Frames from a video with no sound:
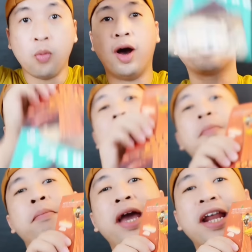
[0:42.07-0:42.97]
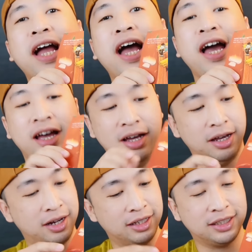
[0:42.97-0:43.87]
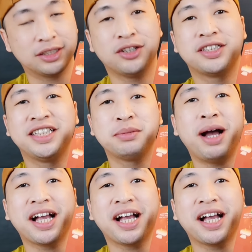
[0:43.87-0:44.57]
Warna merah, rasa sosis